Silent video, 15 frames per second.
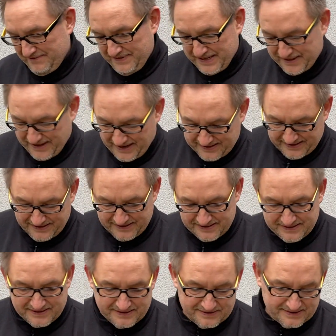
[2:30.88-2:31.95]
Wie gesagt,
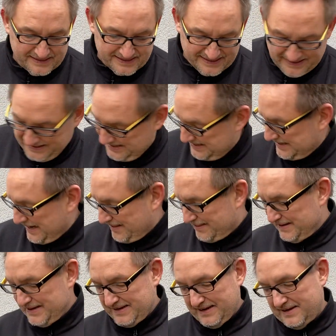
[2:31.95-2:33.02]
äh, das
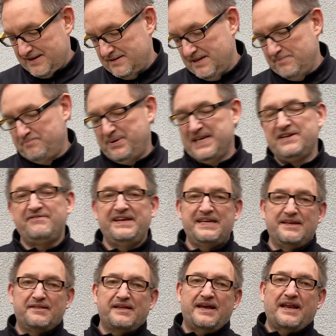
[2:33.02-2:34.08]
sind ja im
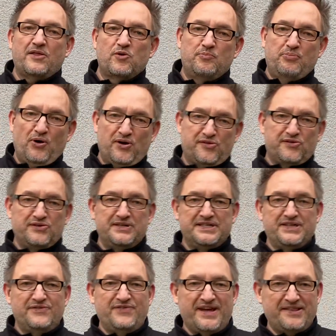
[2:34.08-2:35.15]
PDW-Design, also Personal
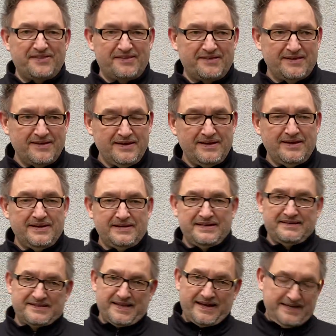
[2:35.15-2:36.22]
Defense
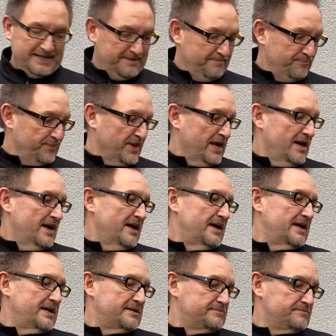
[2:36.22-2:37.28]
Design
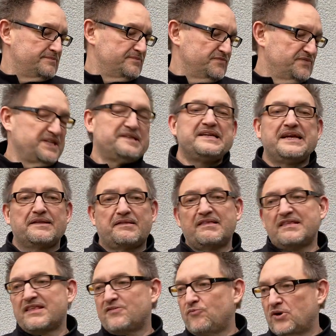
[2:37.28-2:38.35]
ähm, wie die
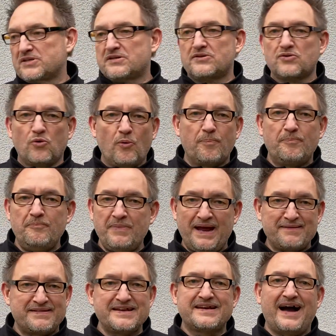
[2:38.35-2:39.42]
ganzen SWAT-Truppen,
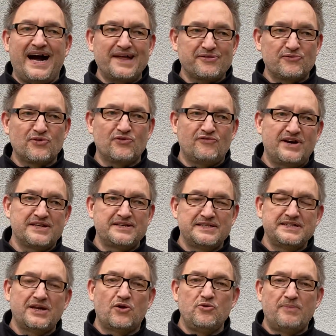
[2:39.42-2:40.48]
SEKs und so weiter,
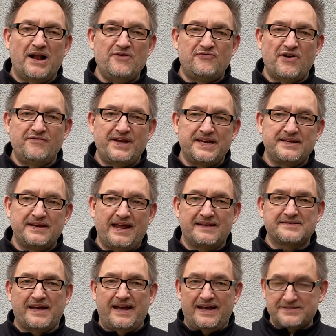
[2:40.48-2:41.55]
die ja überall verwenden,
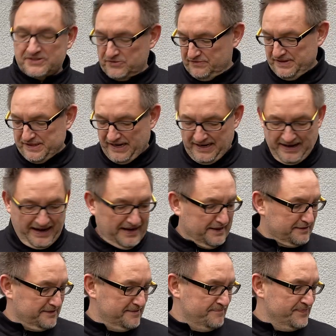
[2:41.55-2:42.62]
SAS und wie sie alle
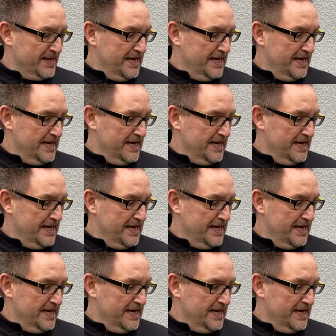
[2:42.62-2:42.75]
heißen.